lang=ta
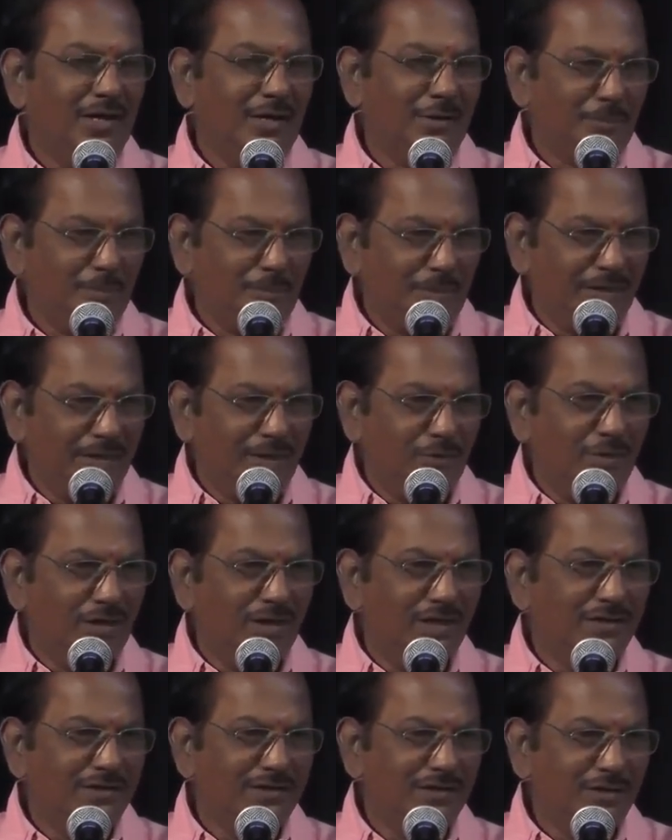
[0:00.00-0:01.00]
கற்பனை
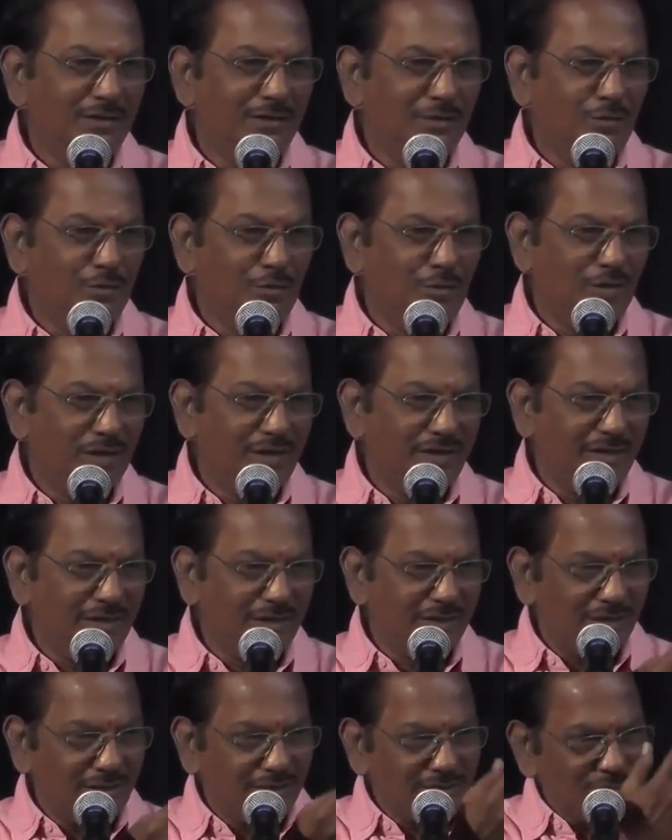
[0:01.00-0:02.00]
உலகத்திற்கு கூட
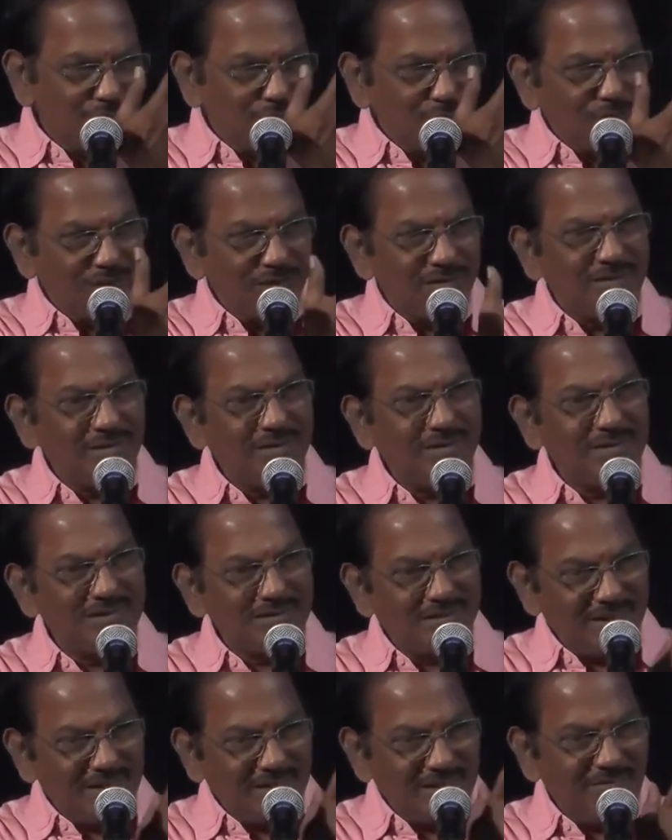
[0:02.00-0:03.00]
எட்டாத தூரத்துக்கு
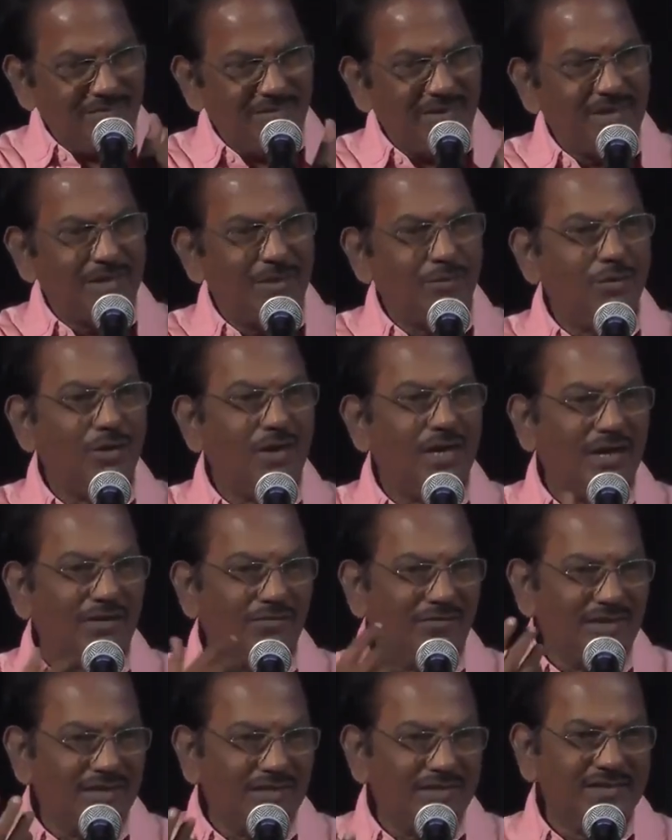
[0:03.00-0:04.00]
சென்றுவிட்ட ஒரு
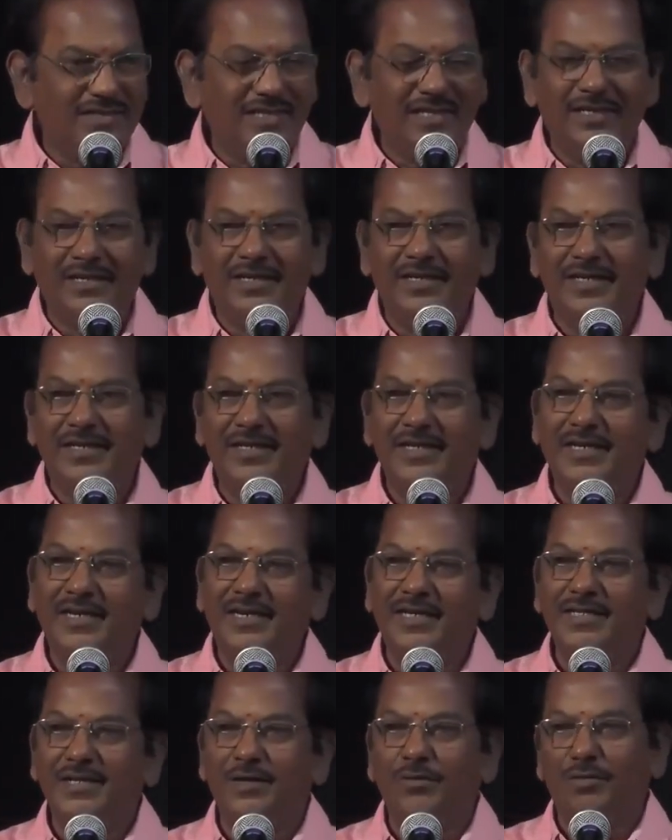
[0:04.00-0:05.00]
அவலத்தில் இன்றைக்கு
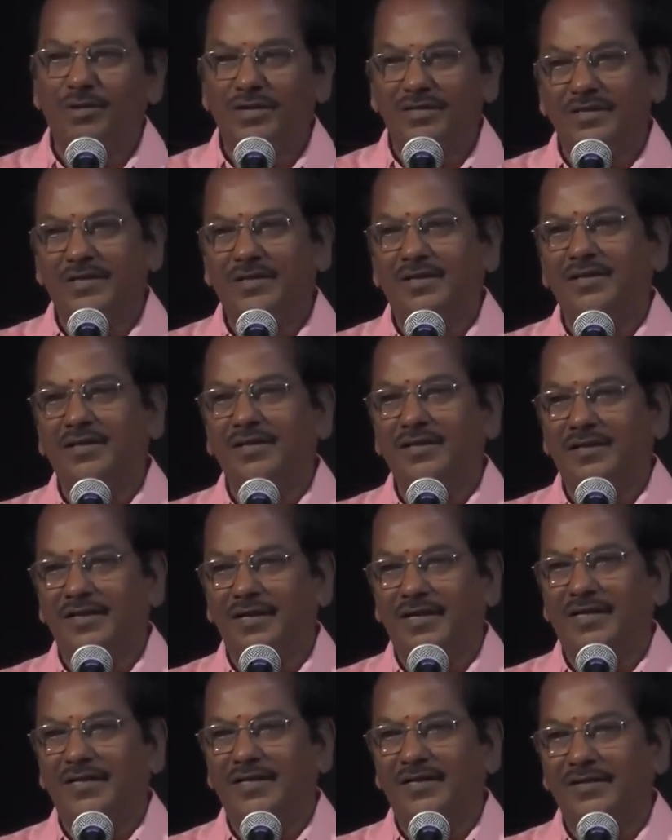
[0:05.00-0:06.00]
இளைய குழந்தைகள்
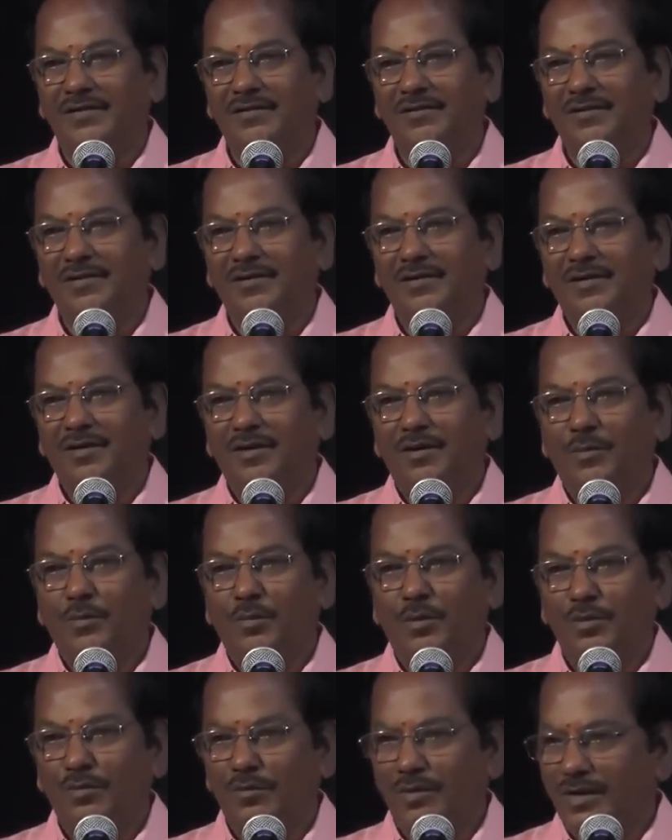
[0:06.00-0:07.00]
இருக்கிறார்கள்
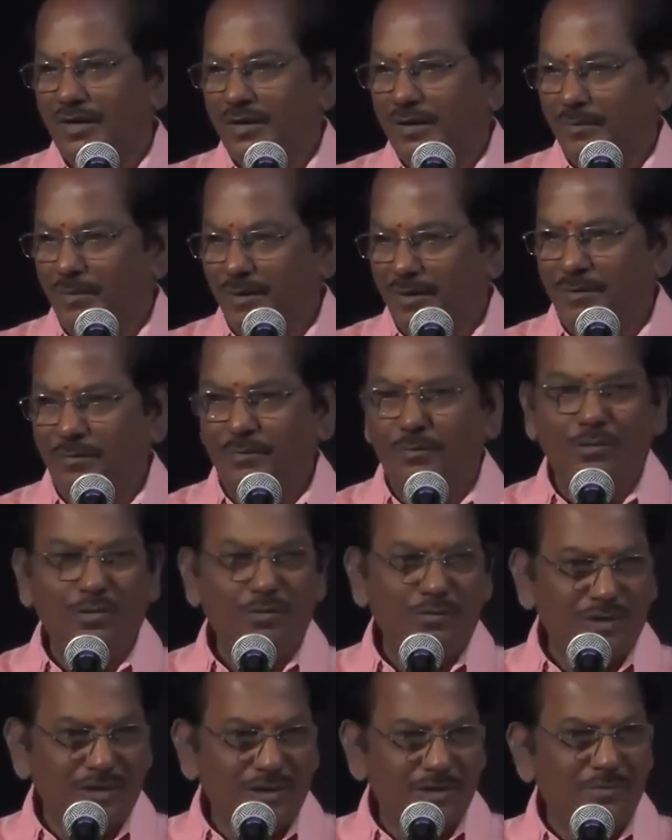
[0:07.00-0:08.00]
பொன்வண்டு பற
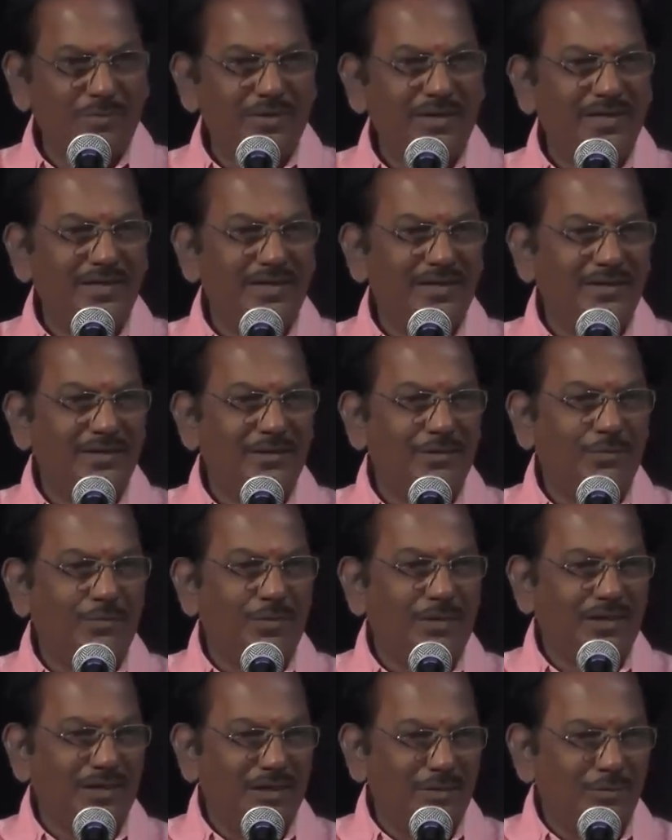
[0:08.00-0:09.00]
பொன்வண்டை பிடிக்கிறது
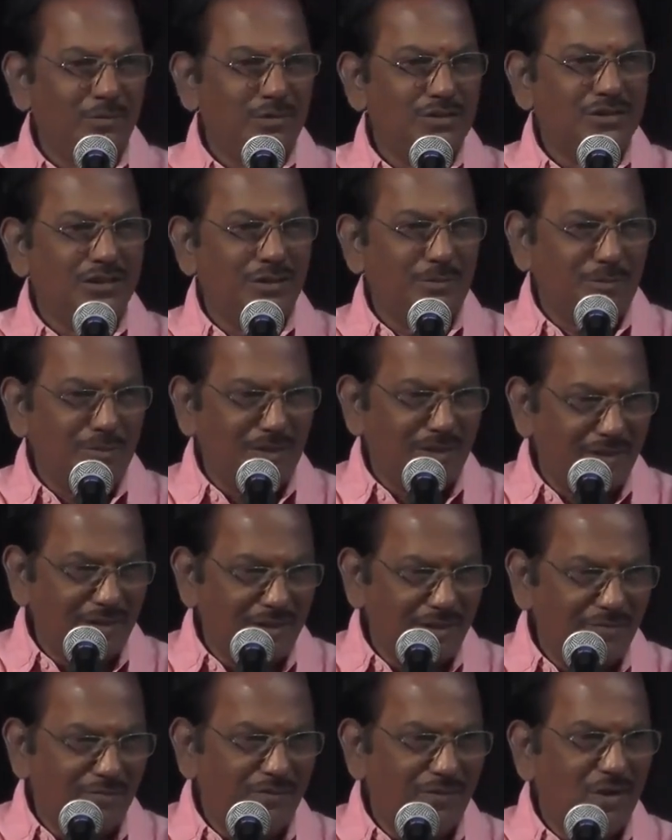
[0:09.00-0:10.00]
பட்டாம்பூச்சிக்கு
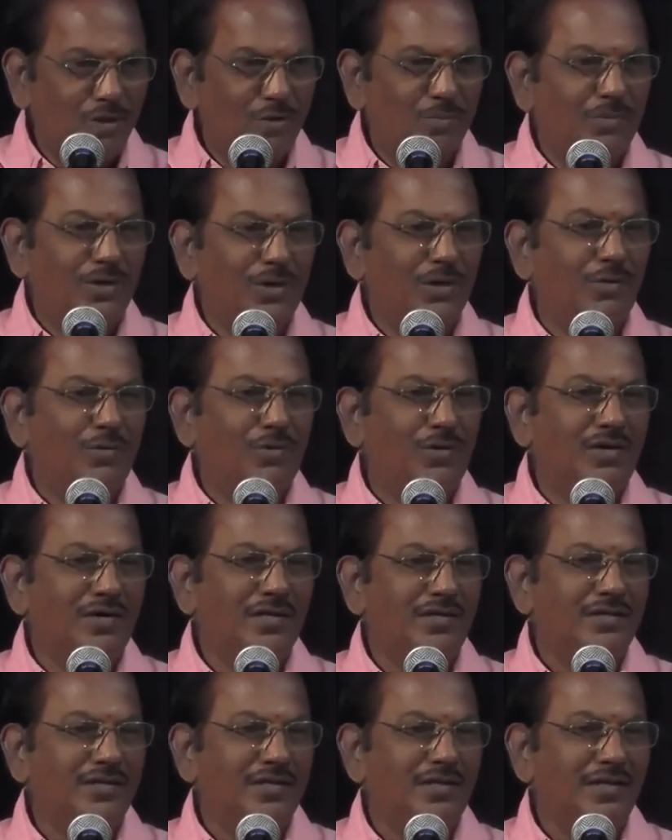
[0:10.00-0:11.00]
பின்னாடியே ஃபாலோ பண்ணி
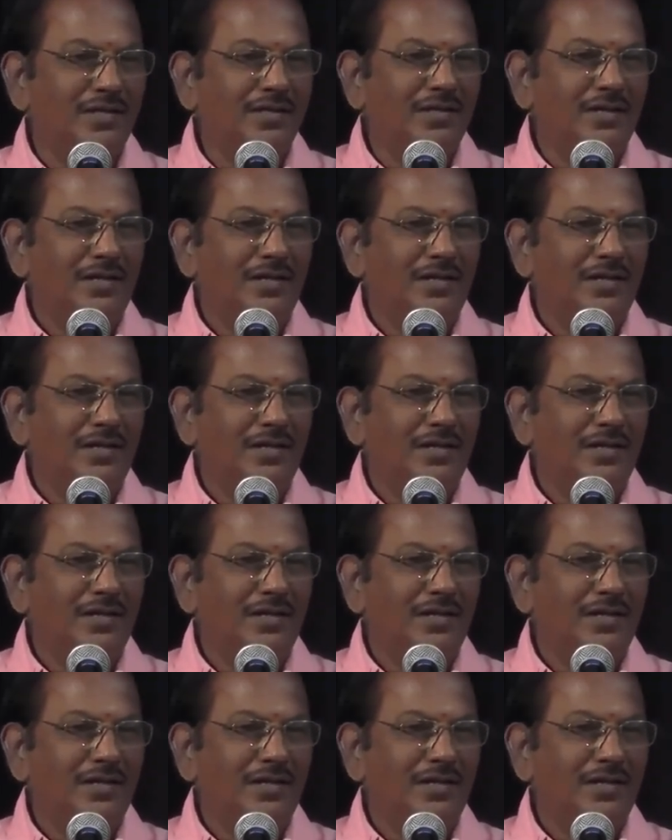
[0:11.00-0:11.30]
ஓடுறது